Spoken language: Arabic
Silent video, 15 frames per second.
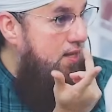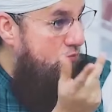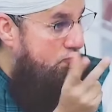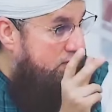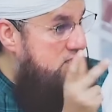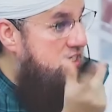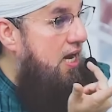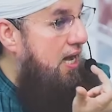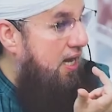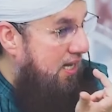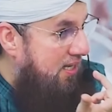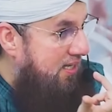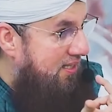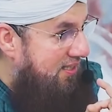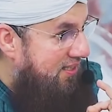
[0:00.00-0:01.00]
طيله
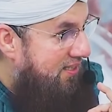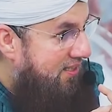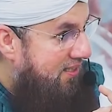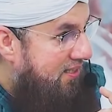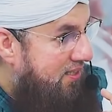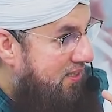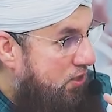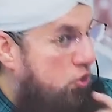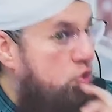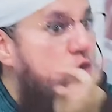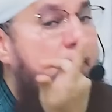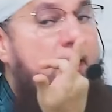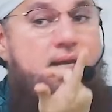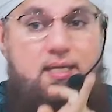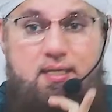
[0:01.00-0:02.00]
عمره واقرأوا
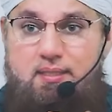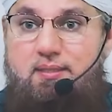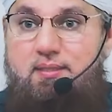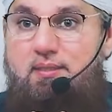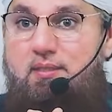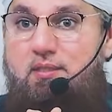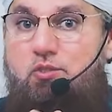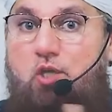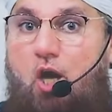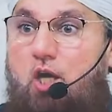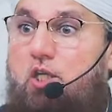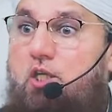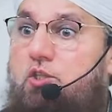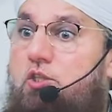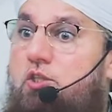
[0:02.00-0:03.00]
سير الاولياء
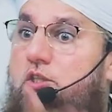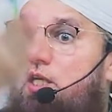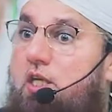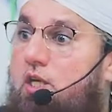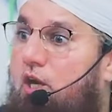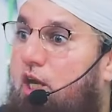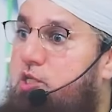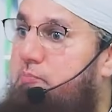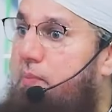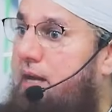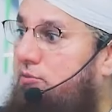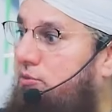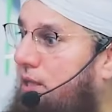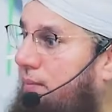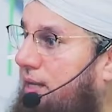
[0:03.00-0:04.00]
فانها
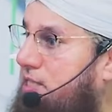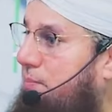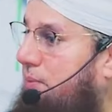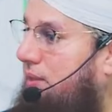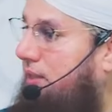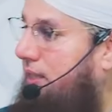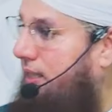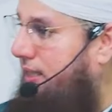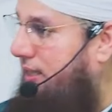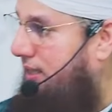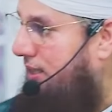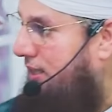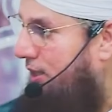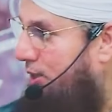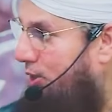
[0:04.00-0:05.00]
مليئه
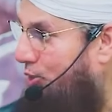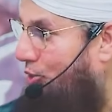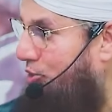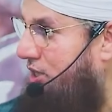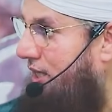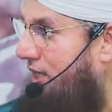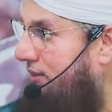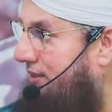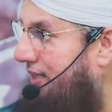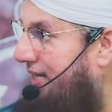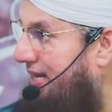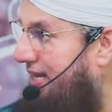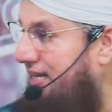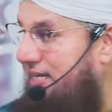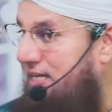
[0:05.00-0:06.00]
بالمجاهدات والرياضات
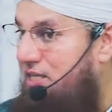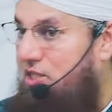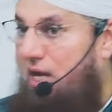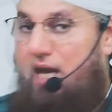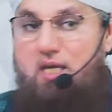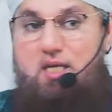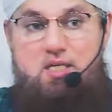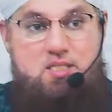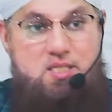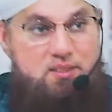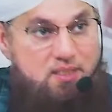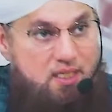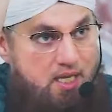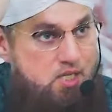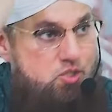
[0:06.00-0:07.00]
وبعض الصحابه
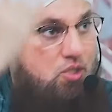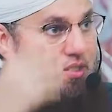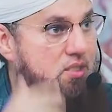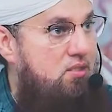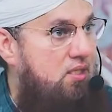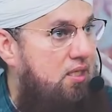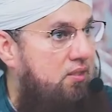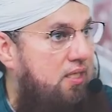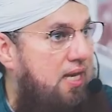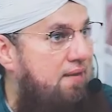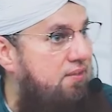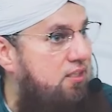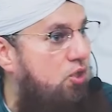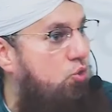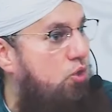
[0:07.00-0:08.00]
لم يصلي
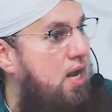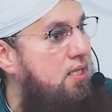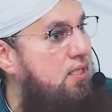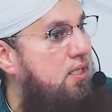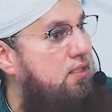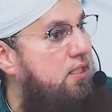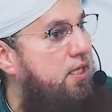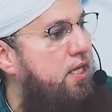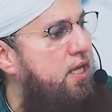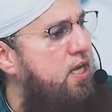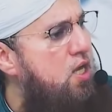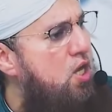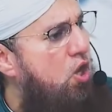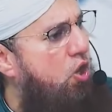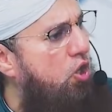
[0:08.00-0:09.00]
ولا صلاة
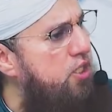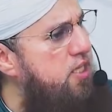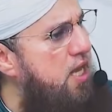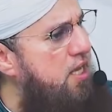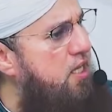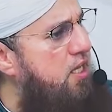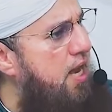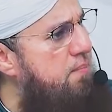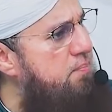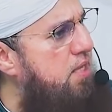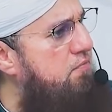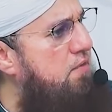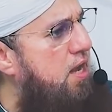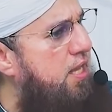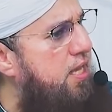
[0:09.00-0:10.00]
واحدة ورغم
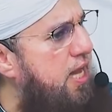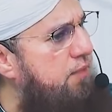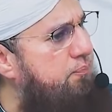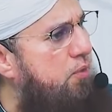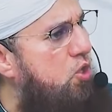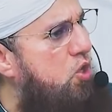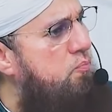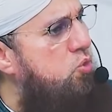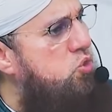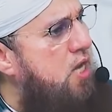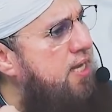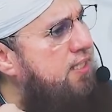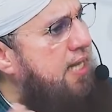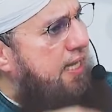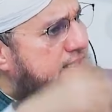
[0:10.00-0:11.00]
ذلك فهم
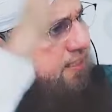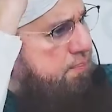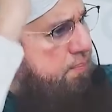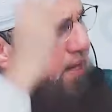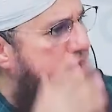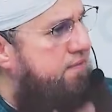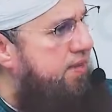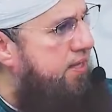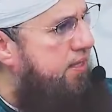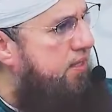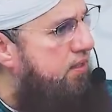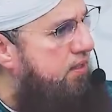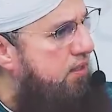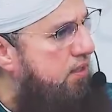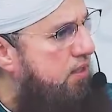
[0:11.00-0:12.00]
أعلى
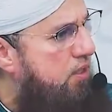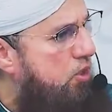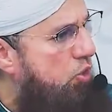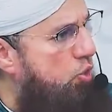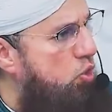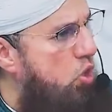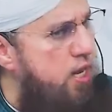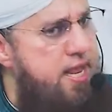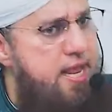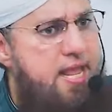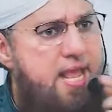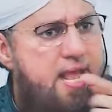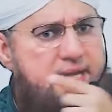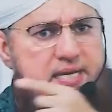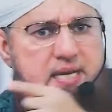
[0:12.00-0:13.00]
رفعة من
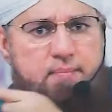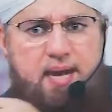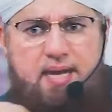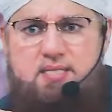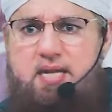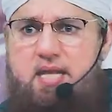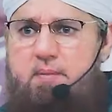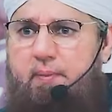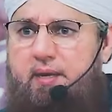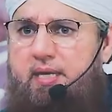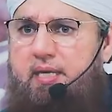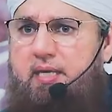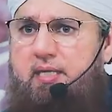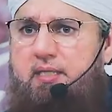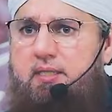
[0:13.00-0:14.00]
أقطاب وأبدال
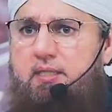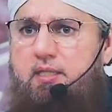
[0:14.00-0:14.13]
العالم